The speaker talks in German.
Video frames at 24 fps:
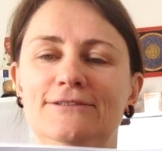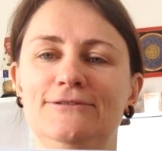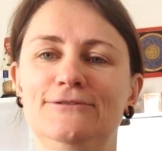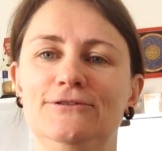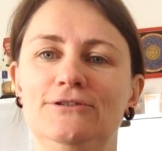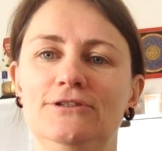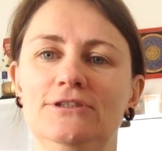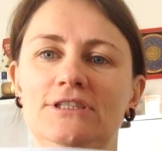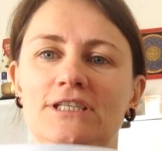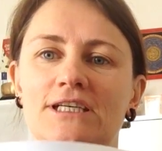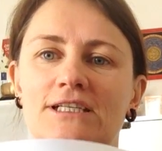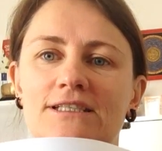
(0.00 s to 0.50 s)

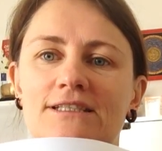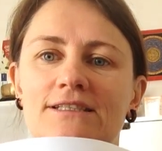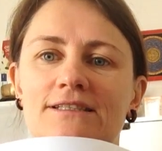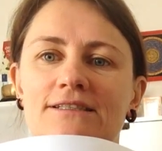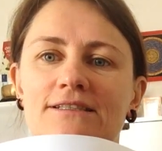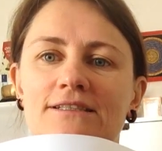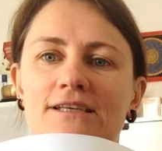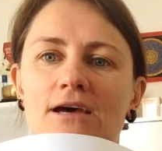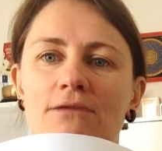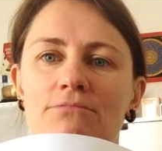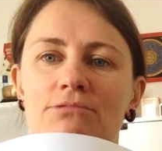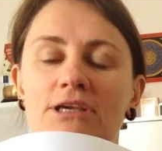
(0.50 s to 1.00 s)
Und
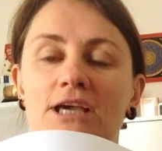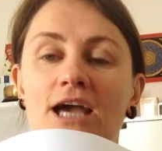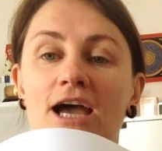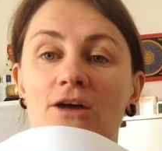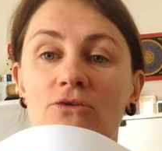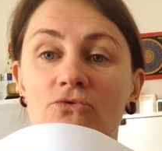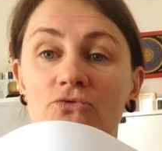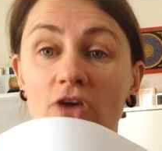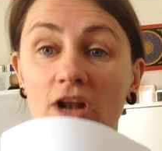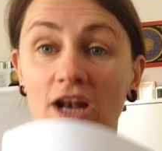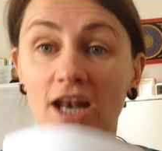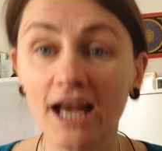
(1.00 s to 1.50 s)
jetzt habe ich
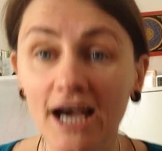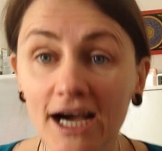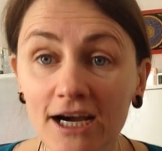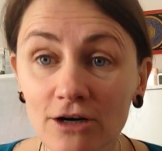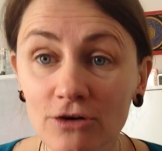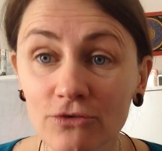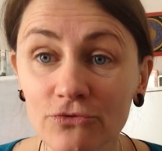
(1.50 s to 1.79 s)
einen Verlag